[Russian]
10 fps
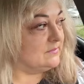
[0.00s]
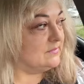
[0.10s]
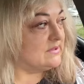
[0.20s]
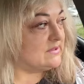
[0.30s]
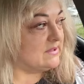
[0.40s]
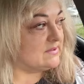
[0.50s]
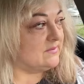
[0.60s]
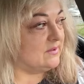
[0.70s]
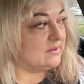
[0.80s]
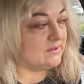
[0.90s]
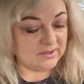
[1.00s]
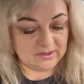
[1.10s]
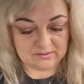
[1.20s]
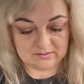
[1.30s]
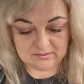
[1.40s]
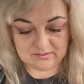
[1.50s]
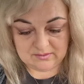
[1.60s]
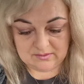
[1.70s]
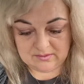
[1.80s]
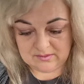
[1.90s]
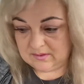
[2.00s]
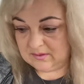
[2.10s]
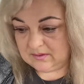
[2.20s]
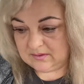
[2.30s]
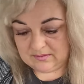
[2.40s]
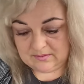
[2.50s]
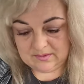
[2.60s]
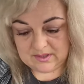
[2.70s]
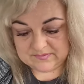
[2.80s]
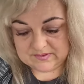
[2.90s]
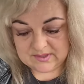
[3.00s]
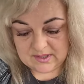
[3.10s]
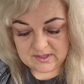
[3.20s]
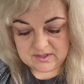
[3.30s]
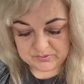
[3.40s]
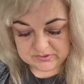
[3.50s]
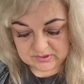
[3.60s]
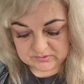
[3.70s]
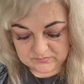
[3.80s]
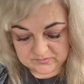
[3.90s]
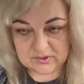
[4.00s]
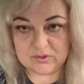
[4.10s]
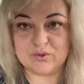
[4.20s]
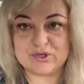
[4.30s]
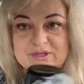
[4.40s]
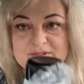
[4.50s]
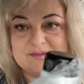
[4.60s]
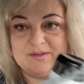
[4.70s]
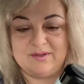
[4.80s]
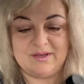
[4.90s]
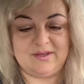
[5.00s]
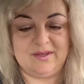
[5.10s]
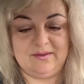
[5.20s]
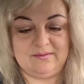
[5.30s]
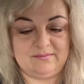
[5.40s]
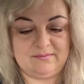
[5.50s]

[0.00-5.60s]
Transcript: Естественно, да? Как всегда, я не подготовила ножницы никакие.